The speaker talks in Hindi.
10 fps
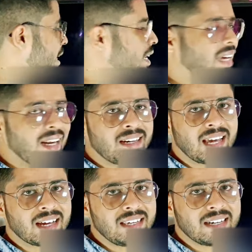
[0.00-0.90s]
लेकिन
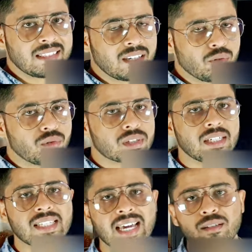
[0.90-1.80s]
गैलरी हैक नहीं करता क्योंकि
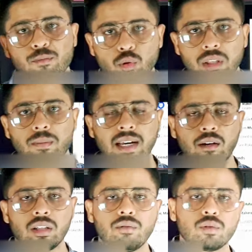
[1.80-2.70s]
उसका साइज़ बहुत ही
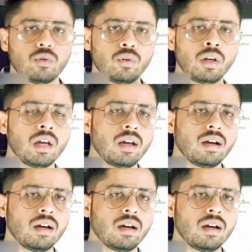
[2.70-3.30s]
बड़ा होता है उसको